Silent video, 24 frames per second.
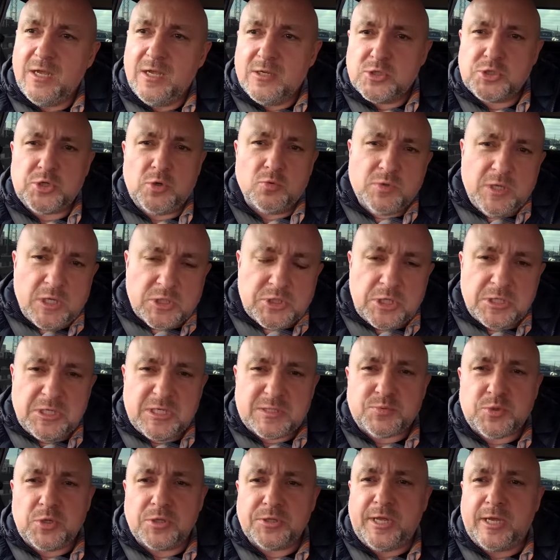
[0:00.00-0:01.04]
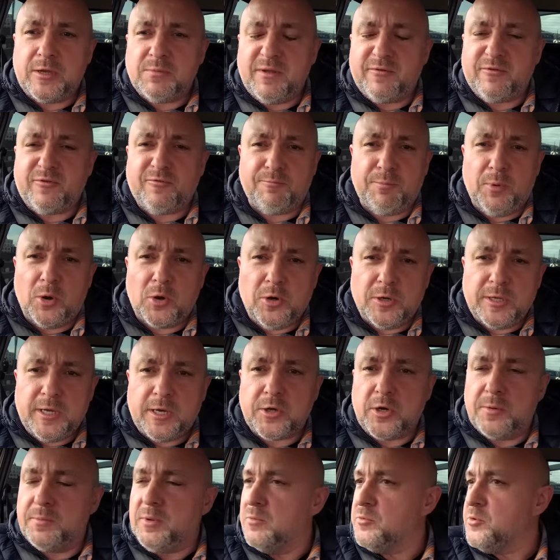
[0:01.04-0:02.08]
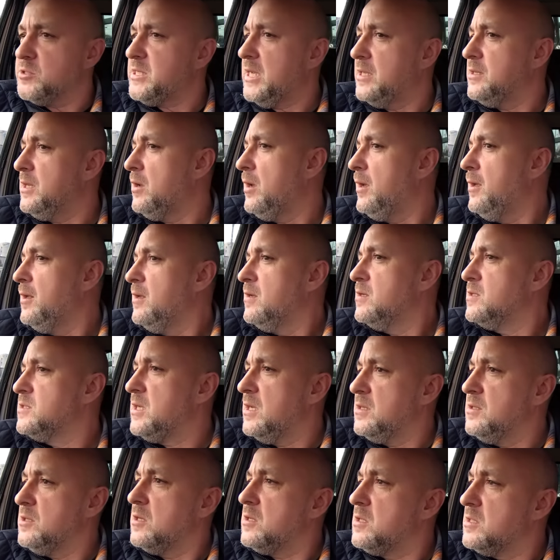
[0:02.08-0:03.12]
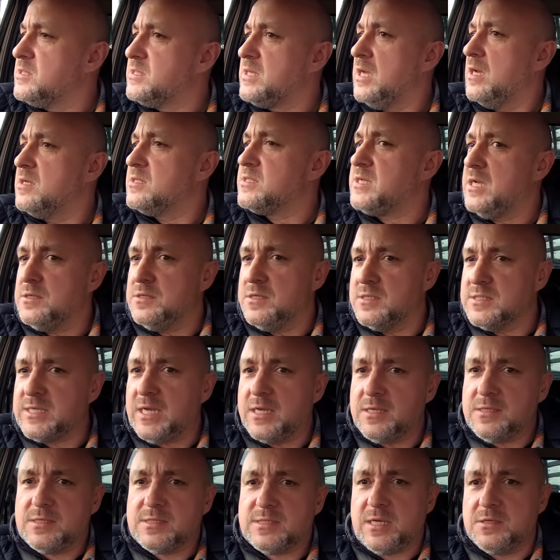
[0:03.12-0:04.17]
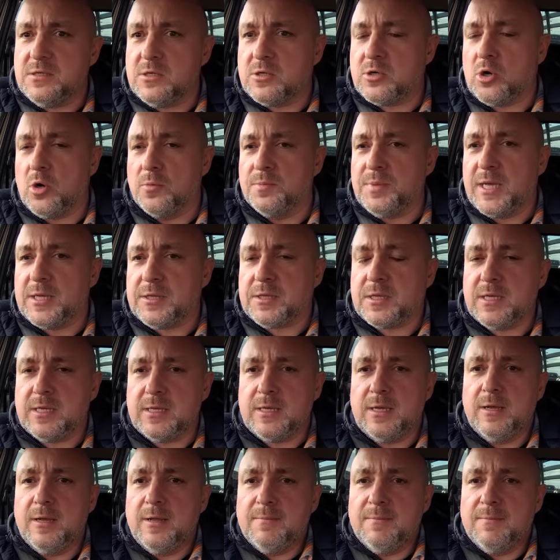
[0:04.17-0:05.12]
Żołnierze nie sprzątają nawet w pokojach, robią to za nie, za nie, za, za, za, za nich kobiety.